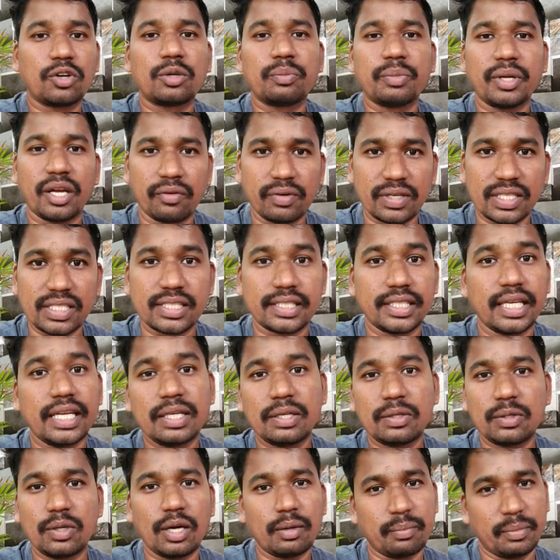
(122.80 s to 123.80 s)
கொண்டு போய் அவங்கள
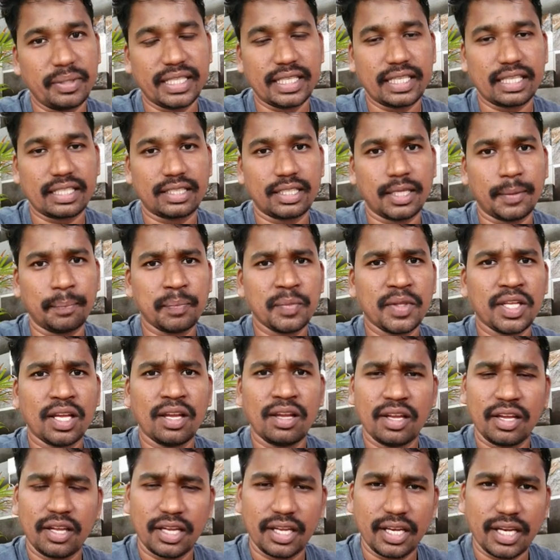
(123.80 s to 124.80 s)
சேர்க்கணும் அப்படிங்கிறது தான்
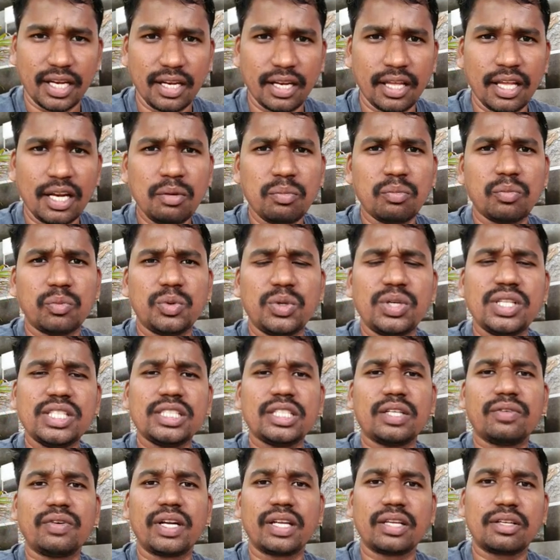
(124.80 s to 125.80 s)
என்னால்
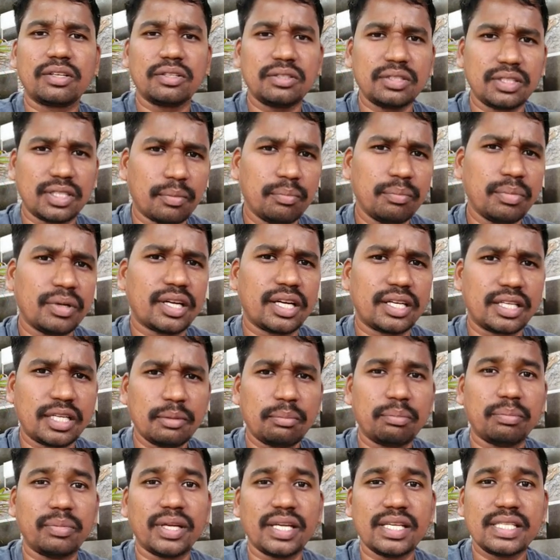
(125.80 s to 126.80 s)
முடிஞ்ச வரைக்கும் டம் கட்டி
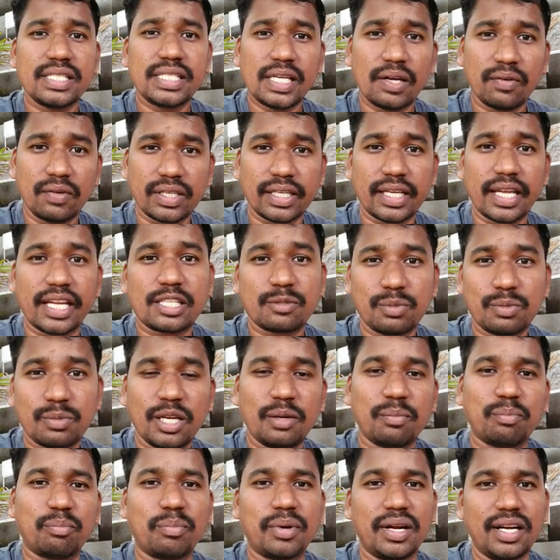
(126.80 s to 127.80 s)
பேசி அவனுக்கு
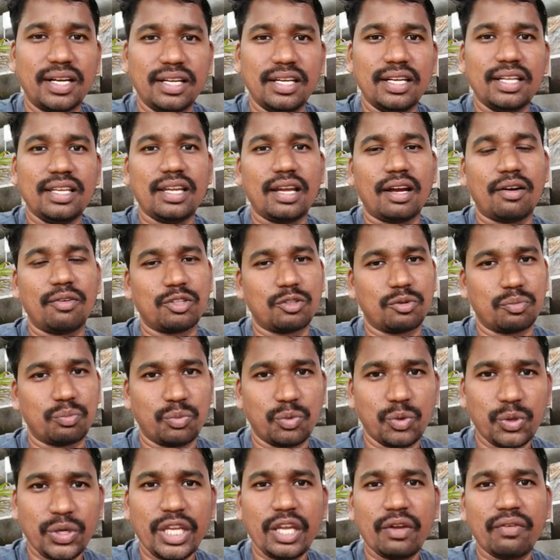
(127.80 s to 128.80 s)
எக்ஸ்பிளைன் பண்ணி அவனுக்கு
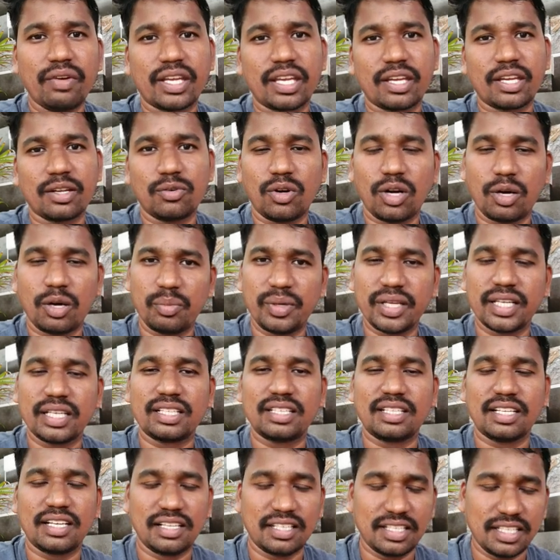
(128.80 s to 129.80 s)
புரிய வைக்கணும்
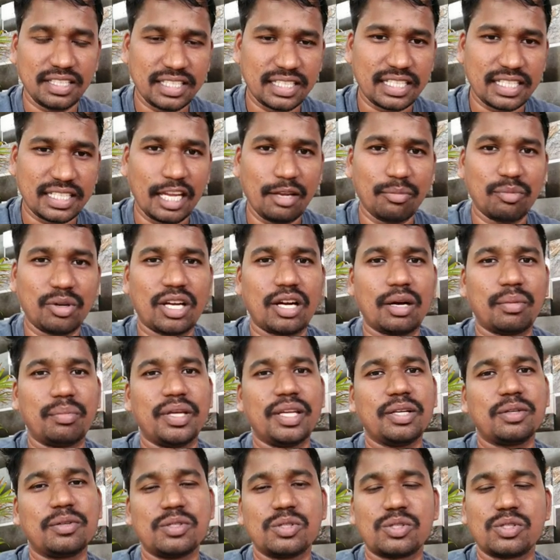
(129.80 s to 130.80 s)
அப்படிங்கிறதுனால தான் அந்த டைம் நான்
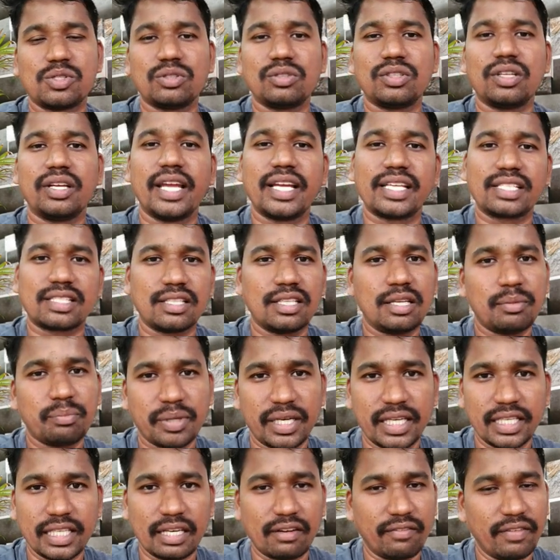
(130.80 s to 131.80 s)
அப்படியே கொஞ்சம் எக்ஸ்டர்னல்
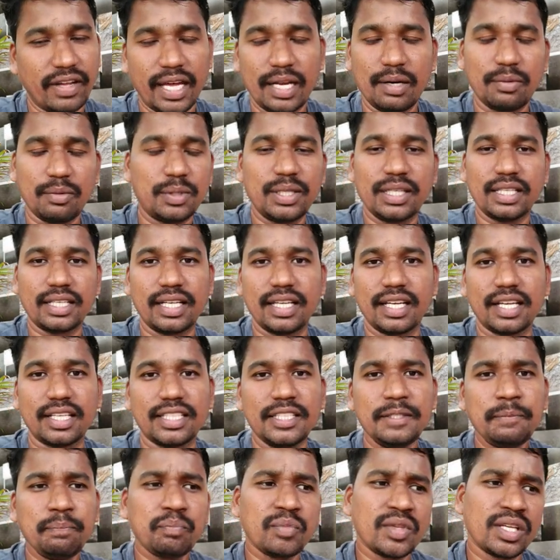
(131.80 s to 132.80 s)
பண்ணிக்கிறேன் வேறு ஒன்றும் கிடையாது